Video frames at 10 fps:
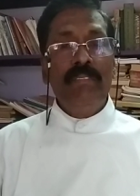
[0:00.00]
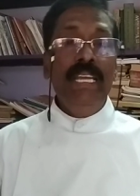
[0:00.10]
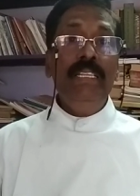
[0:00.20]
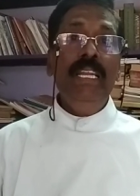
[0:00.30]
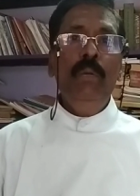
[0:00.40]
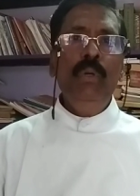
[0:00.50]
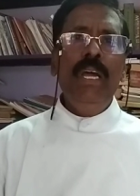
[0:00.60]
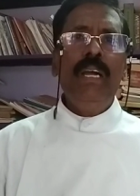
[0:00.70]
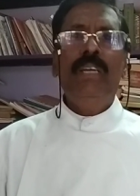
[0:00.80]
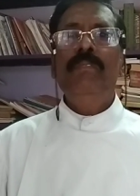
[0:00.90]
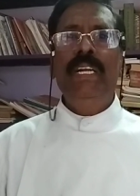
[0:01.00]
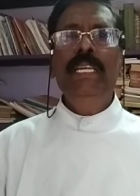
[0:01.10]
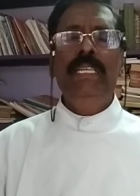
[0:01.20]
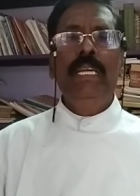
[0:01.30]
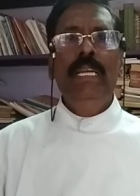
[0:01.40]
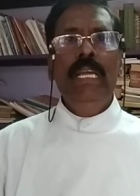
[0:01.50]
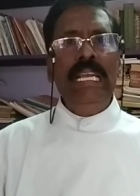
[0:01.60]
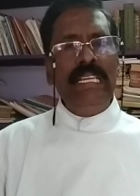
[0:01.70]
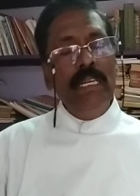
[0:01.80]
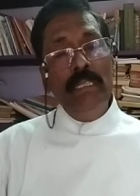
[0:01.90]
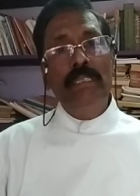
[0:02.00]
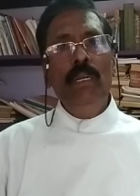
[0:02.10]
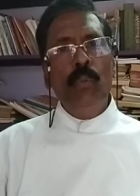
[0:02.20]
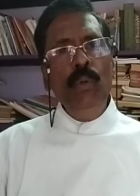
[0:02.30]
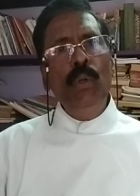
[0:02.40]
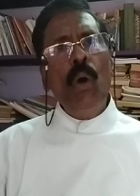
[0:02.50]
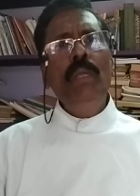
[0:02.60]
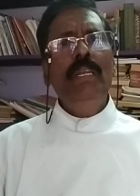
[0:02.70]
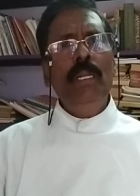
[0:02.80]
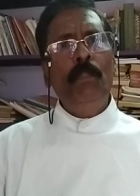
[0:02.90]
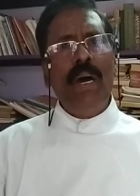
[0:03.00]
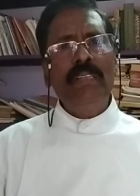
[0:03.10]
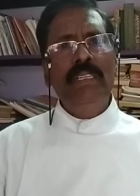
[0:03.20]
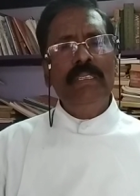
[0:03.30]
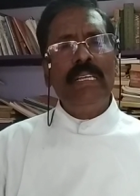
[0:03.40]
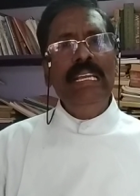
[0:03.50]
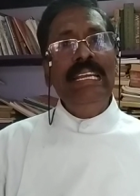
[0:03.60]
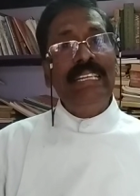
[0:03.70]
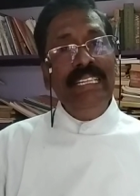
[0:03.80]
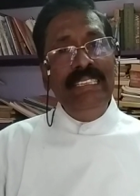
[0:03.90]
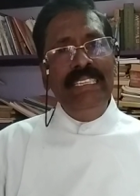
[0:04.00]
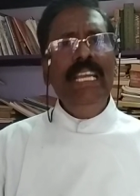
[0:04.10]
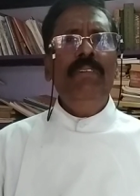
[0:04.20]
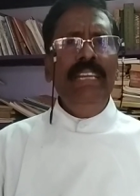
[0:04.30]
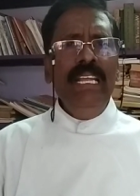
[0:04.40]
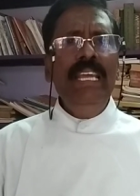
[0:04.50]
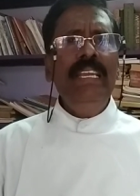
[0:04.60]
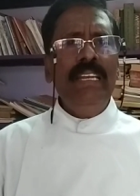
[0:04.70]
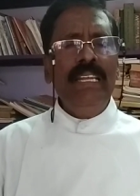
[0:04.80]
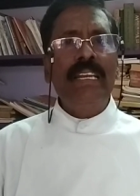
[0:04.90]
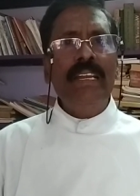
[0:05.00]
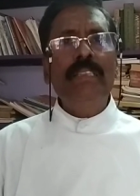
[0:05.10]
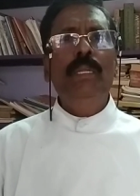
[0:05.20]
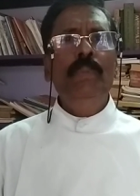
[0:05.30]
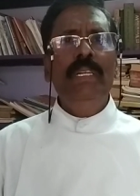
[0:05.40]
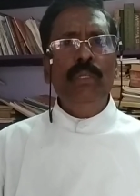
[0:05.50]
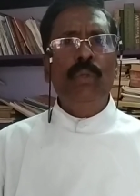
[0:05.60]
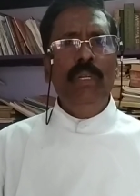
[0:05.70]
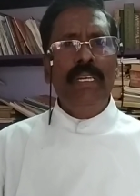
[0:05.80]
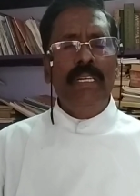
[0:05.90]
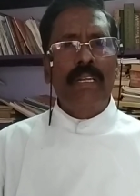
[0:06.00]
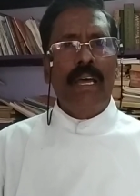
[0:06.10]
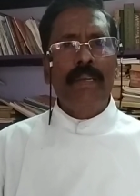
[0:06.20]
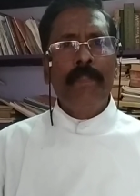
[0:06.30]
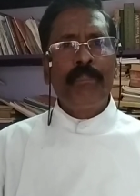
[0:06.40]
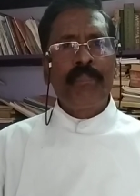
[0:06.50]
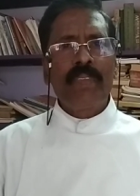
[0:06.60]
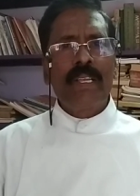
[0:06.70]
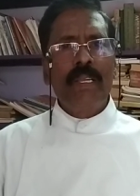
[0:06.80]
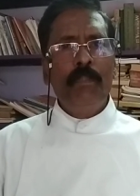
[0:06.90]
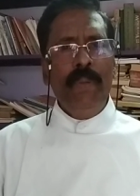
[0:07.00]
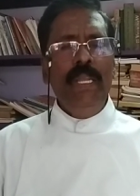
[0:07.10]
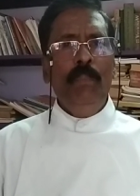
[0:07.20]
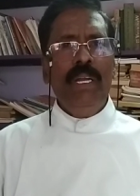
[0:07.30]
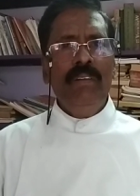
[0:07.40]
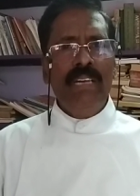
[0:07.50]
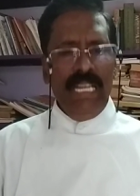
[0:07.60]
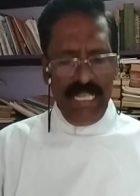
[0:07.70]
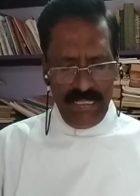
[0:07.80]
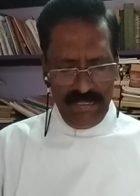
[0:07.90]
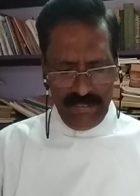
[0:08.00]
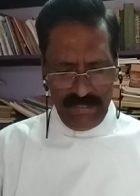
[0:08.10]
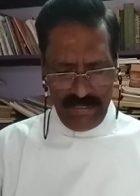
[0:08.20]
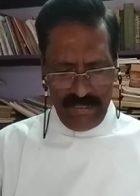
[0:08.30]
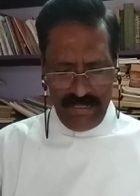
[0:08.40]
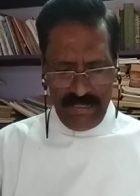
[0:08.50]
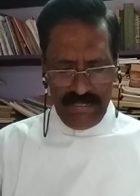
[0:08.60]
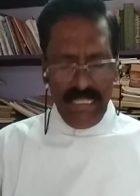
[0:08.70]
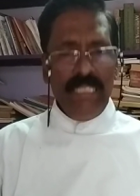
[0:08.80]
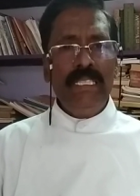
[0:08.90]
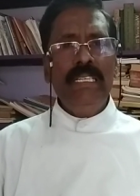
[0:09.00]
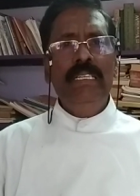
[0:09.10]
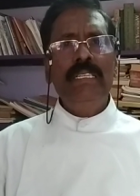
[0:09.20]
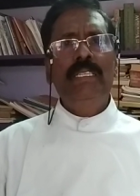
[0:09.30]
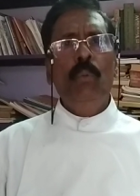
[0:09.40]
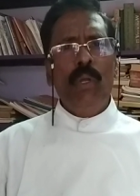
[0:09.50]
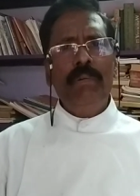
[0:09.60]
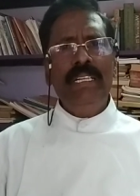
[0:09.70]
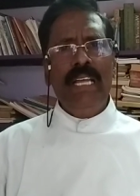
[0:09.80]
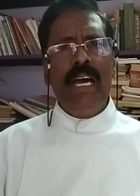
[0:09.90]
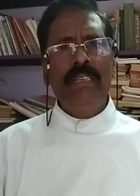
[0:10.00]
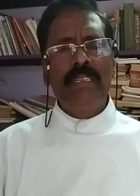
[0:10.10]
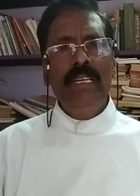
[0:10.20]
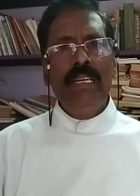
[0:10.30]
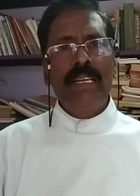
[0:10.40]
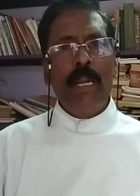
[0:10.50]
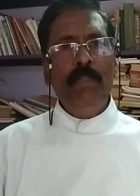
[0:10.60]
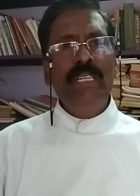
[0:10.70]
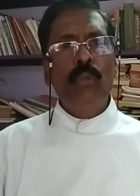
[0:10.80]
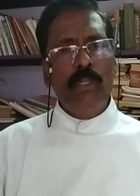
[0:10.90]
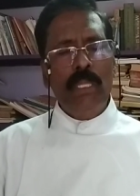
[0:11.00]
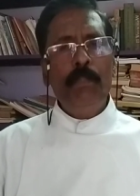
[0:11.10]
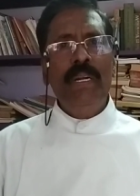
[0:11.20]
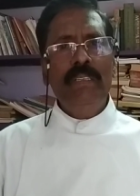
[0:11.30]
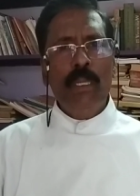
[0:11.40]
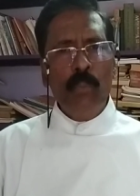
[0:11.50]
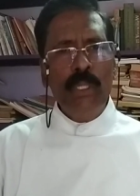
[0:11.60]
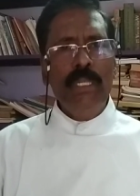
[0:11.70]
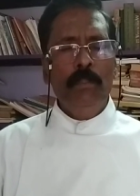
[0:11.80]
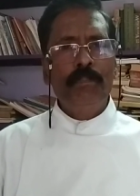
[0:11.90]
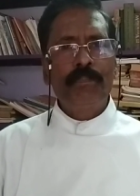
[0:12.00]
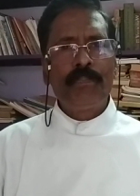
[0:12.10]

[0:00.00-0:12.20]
வேதனை உண்டாக்கும் வழி என்னிடத்தில் உண்டோ என்று பார்த்து நித்திய வழியிலே என்னை நடத்தும் என்று சொல்லுகின்றார் பிரியமானவர்களே இயேசு கிறிஸ்து ஒருவர்தான் நம்மை சுத்தப்படுத்த முடியும்